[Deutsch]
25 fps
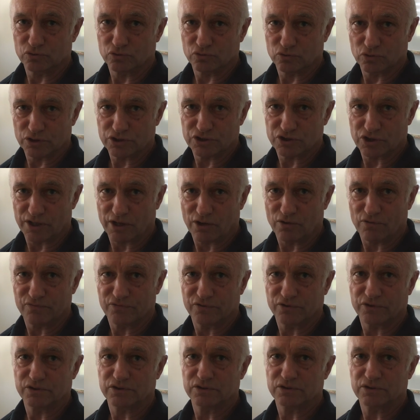
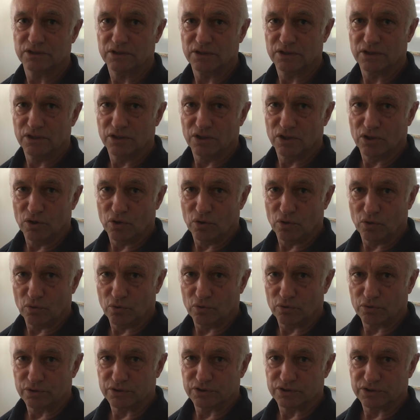durchlaufen
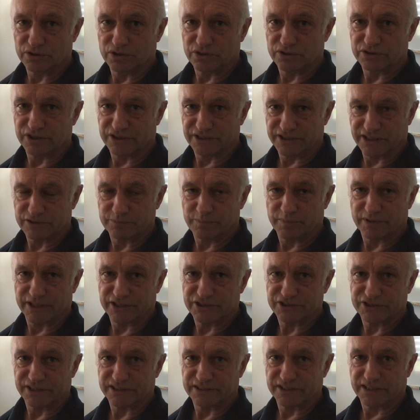und äh, sind jetzt
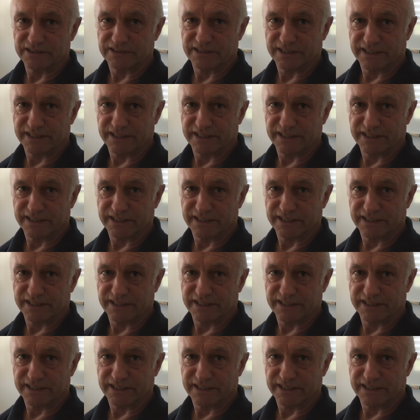berechtigt, den